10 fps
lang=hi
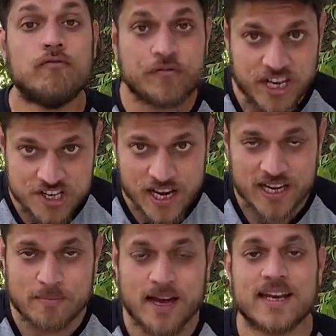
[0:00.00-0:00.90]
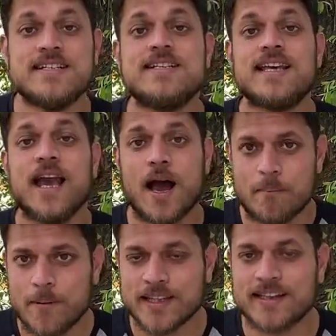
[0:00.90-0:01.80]
ये शालीमार है जिसकी
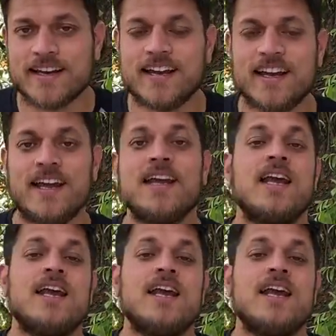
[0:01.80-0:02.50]
हम बात कर रहे हैं